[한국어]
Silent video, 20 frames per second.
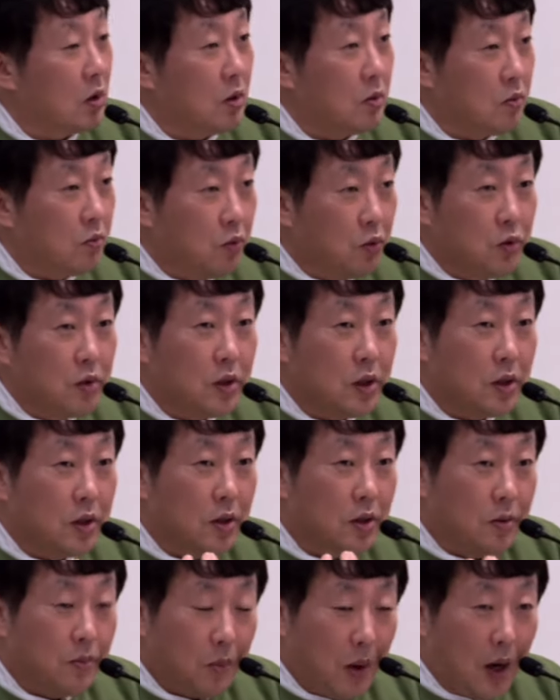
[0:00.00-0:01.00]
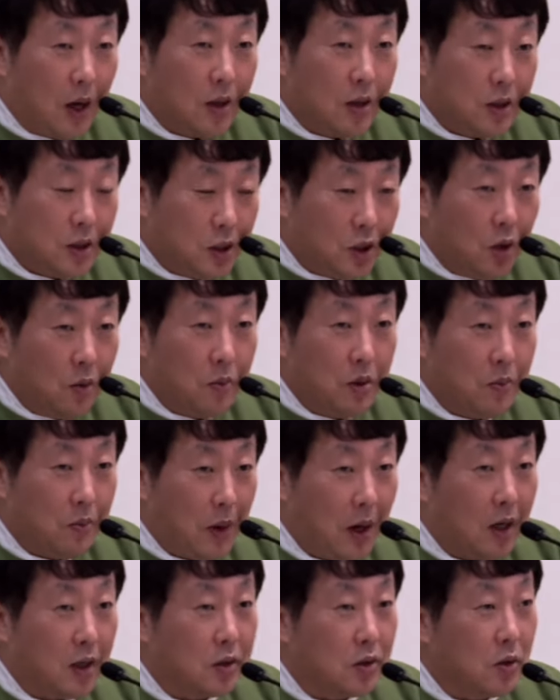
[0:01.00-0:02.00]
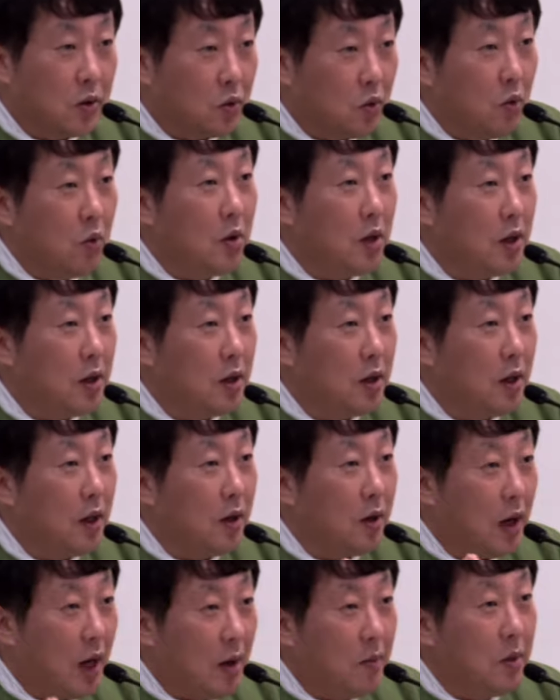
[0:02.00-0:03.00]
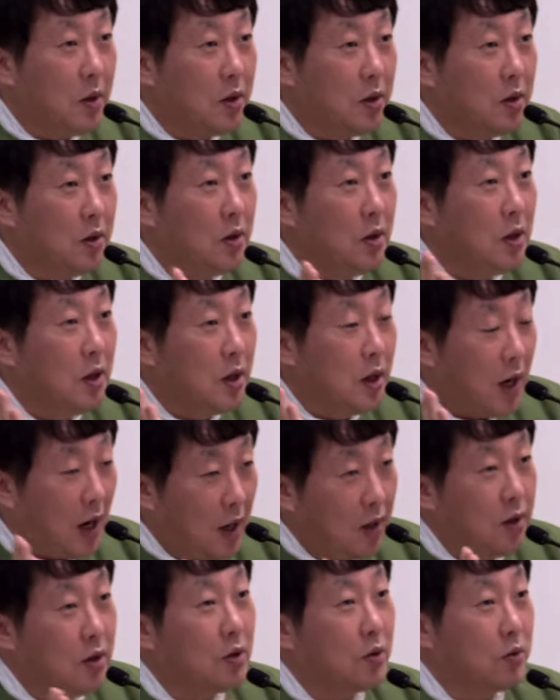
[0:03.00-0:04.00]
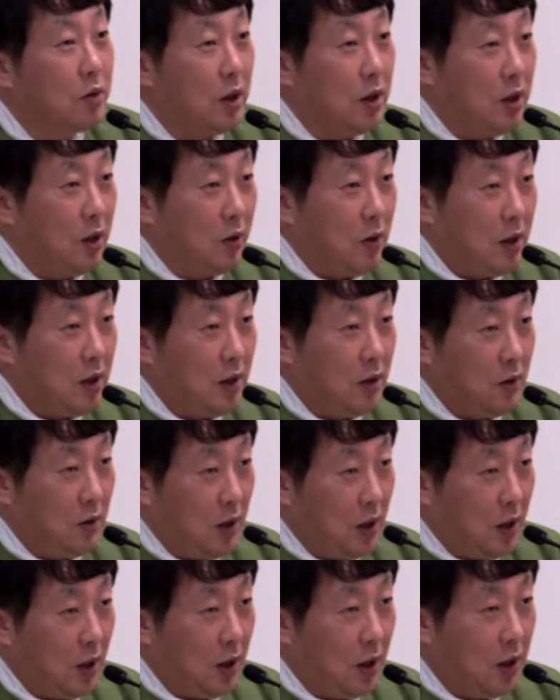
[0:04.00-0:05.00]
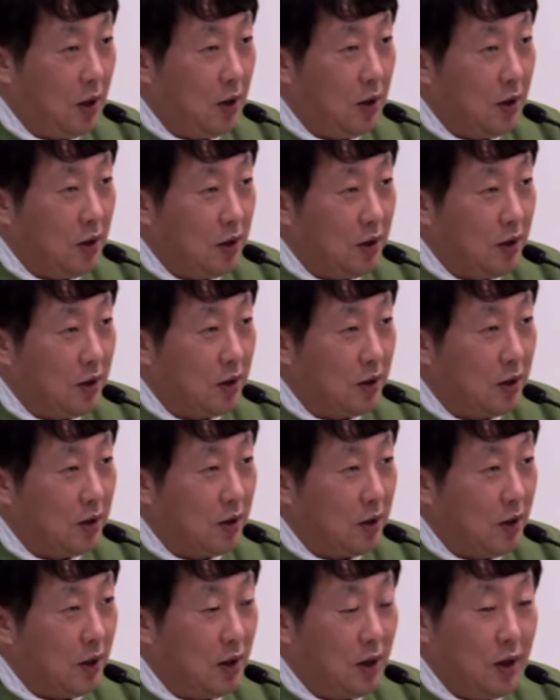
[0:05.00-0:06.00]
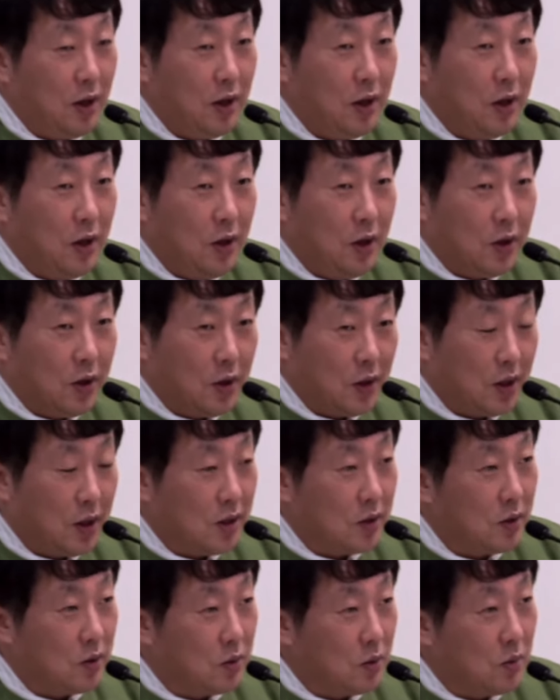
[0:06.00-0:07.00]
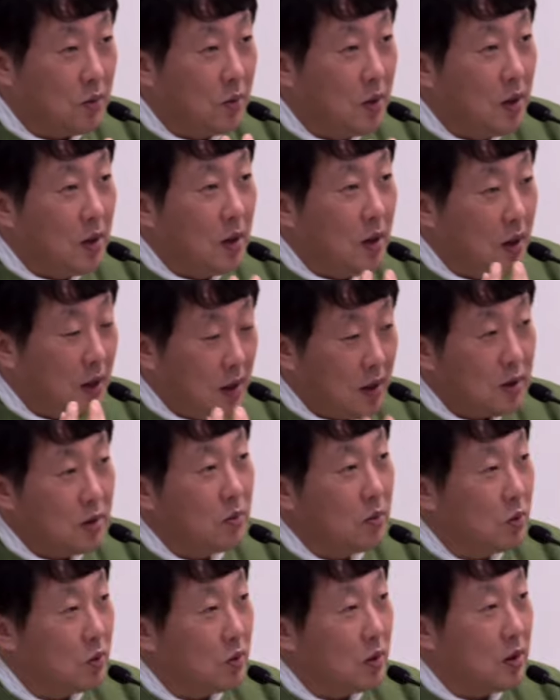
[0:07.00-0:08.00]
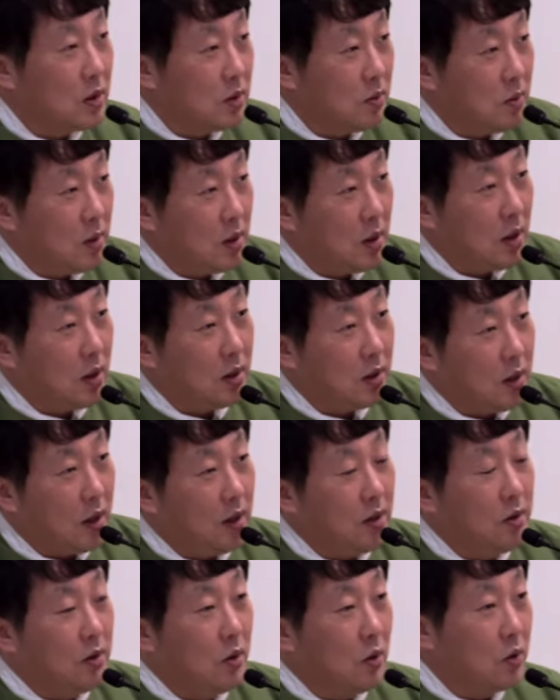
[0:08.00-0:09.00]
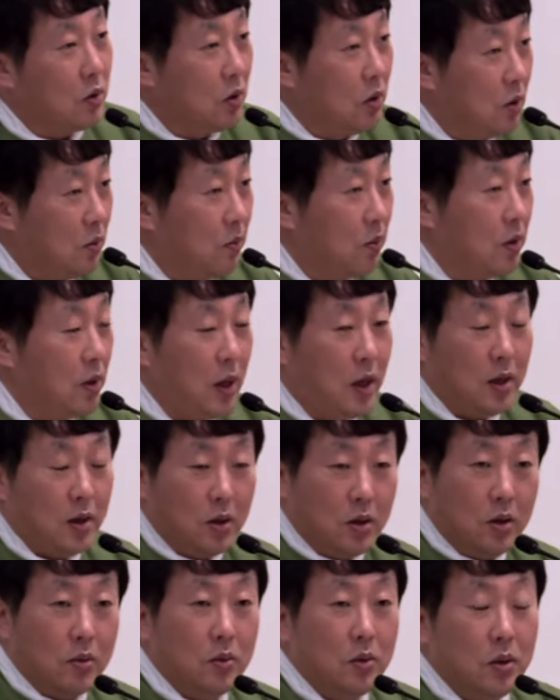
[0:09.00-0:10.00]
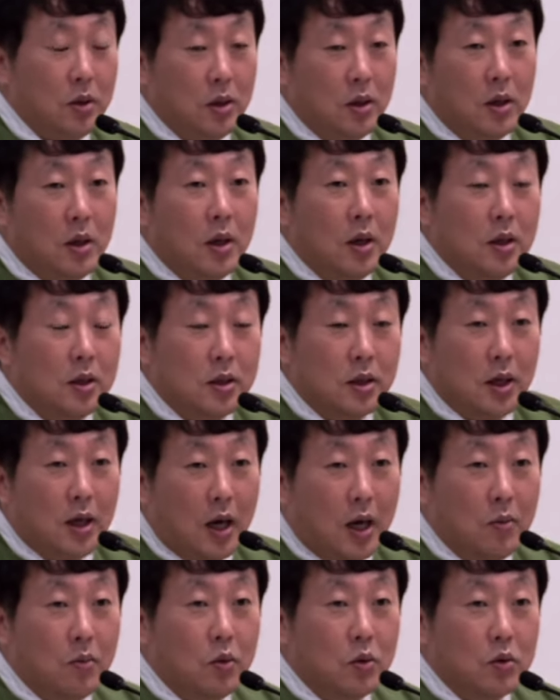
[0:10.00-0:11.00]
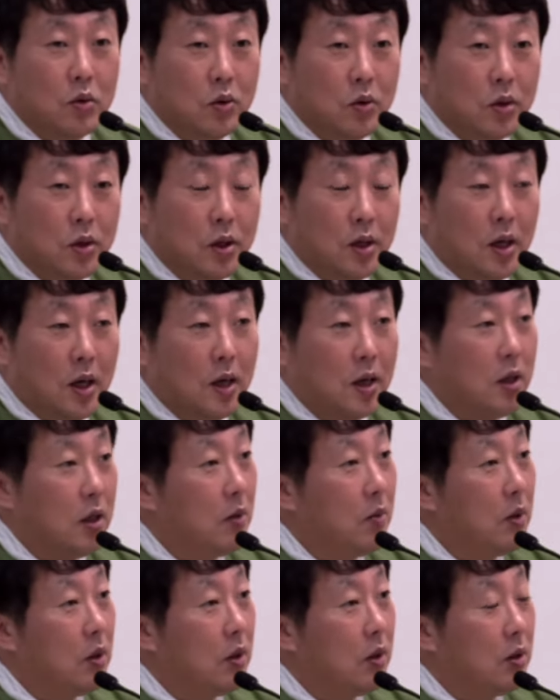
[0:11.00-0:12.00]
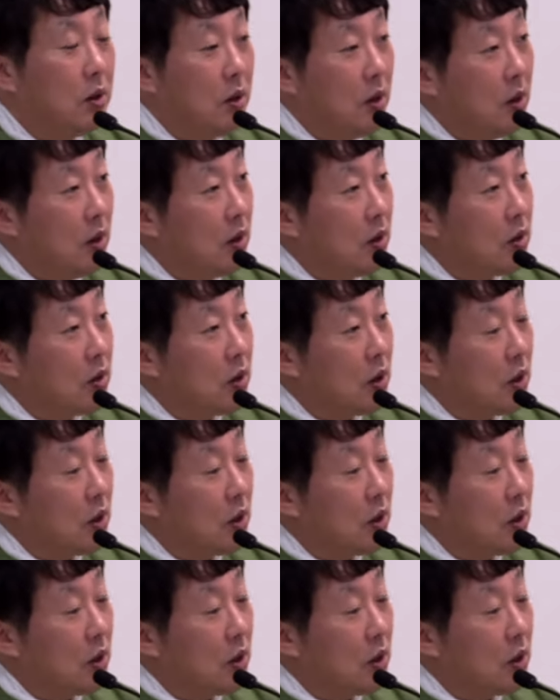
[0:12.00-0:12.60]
문제를 바, 시험을 봐서 통과를 해, 하면은 안 읽어도 된다고 할게요, 내가. 그러니까 그렇게 해서 좀 했으면 좋겠습니다. 다른 어떤 것보다 여러분들 제 강북주로 들어가게 되면은 저기